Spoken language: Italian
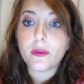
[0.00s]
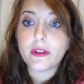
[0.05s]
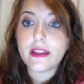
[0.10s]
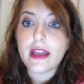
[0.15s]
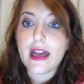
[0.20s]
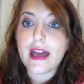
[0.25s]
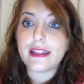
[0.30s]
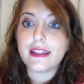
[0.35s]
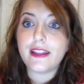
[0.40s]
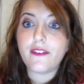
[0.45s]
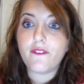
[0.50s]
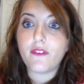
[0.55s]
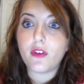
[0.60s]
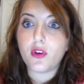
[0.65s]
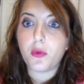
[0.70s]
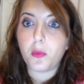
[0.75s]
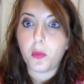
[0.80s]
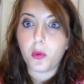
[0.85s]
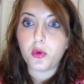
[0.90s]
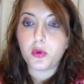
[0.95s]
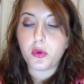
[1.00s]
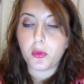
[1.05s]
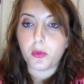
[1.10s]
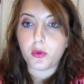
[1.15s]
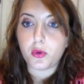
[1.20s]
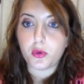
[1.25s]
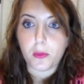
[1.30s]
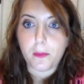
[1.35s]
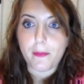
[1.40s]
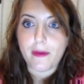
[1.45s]
quindi è davvero molto
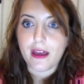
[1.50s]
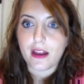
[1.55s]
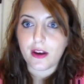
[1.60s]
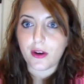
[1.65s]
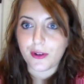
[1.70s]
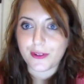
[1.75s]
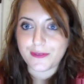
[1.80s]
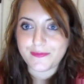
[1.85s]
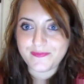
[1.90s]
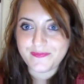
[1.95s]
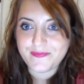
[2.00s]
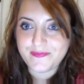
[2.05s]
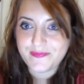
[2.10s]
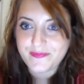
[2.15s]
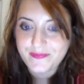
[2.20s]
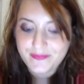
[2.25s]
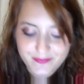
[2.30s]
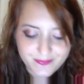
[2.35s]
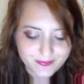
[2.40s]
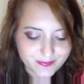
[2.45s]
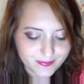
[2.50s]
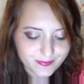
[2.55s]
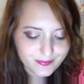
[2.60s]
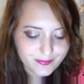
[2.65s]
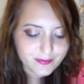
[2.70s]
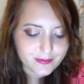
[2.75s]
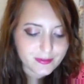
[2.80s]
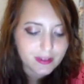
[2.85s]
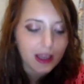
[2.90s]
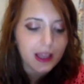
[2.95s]
molto bello
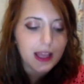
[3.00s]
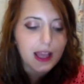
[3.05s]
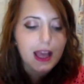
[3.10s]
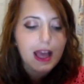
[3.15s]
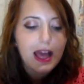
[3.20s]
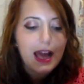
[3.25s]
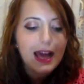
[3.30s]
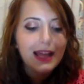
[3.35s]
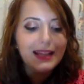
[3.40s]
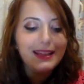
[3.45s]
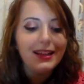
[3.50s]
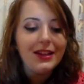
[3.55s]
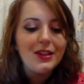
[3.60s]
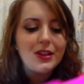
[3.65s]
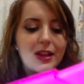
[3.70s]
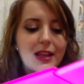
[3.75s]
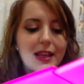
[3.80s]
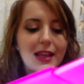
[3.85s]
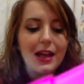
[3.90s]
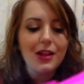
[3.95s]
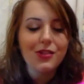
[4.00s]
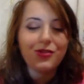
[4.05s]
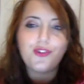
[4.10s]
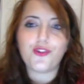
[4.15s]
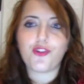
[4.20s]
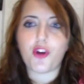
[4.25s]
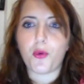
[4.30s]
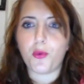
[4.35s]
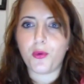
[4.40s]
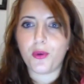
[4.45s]
andando
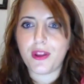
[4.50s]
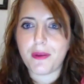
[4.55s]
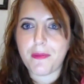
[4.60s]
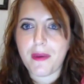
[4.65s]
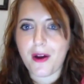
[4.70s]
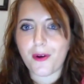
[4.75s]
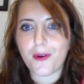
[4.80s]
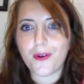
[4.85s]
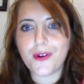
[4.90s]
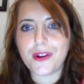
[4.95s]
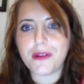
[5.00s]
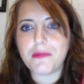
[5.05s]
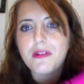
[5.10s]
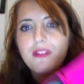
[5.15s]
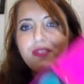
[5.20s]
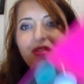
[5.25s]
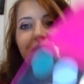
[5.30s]
accanto c'è uno dei miei colori